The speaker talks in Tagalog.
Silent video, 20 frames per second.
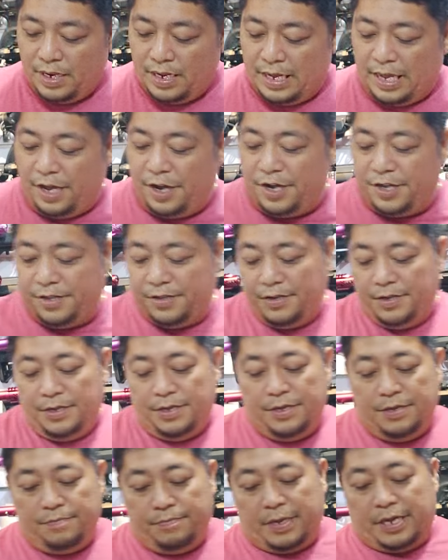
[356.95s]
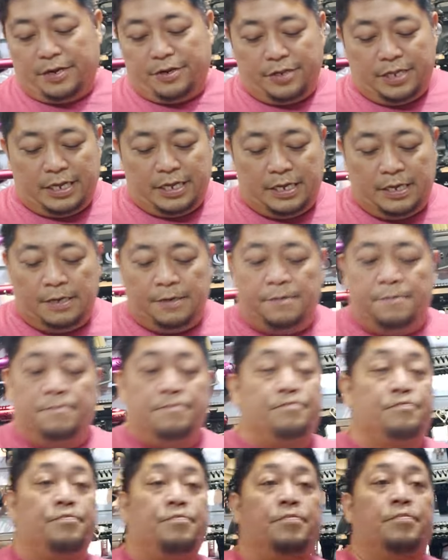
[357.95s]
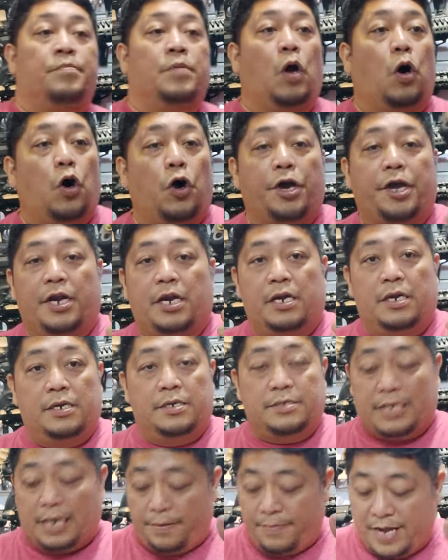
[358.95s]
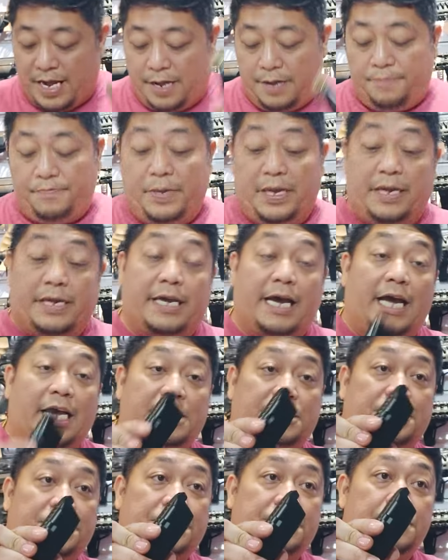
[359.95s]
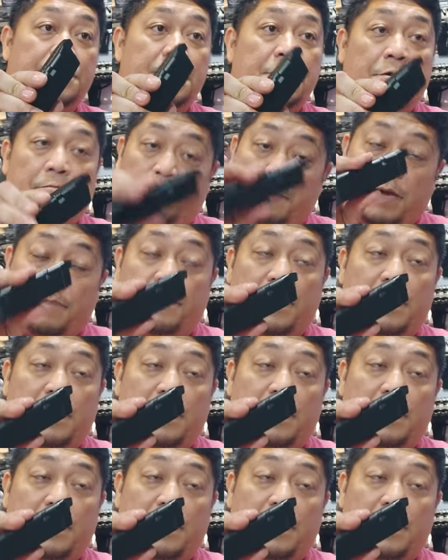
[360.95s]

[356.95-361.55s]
Ngayon, meron ng oil. Tama? May gas. May